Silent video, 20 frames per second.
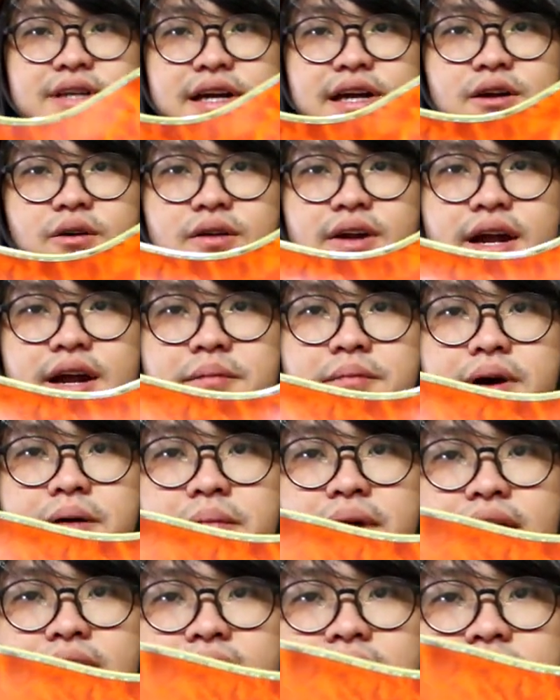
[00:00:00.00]
สีโดดเด่นมา
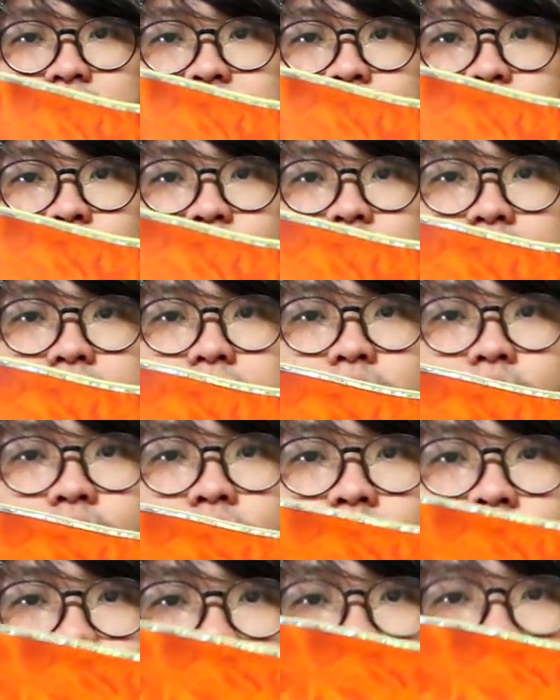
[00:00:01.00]
กๆนะครับ ดูครับโอ้
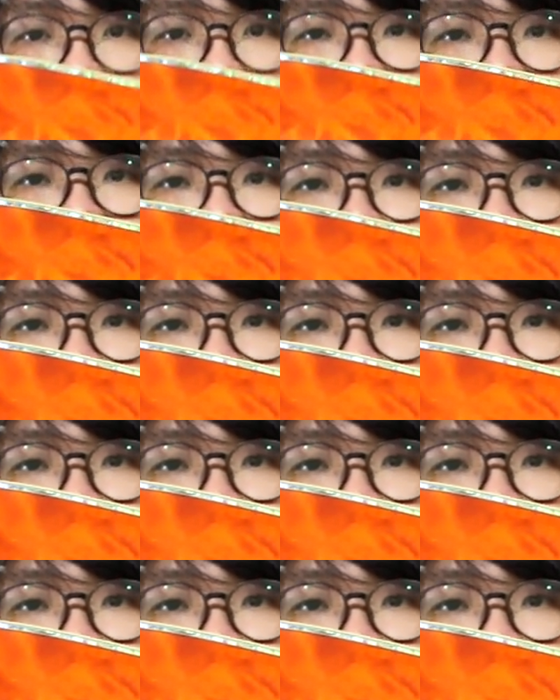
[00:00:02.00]
โหดูลายค